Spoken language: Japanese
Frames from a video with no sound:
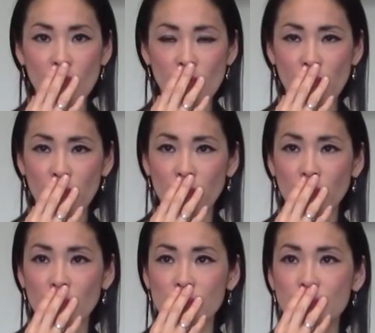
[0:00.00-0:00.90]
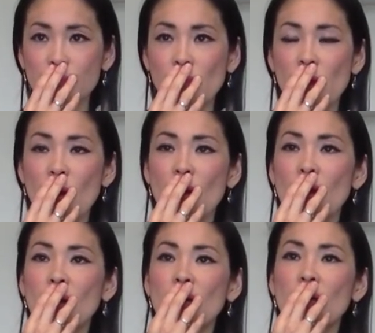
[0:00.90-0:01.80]
うん。
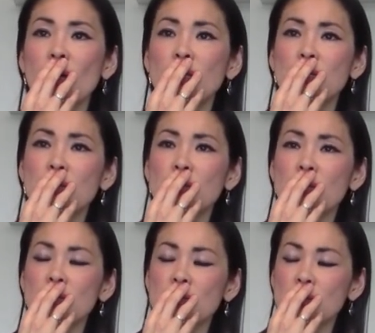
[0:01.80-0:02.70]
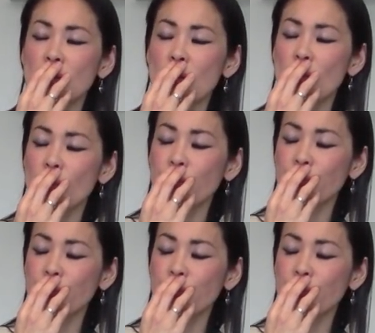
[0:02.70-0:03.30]
ヘーゼルナッツと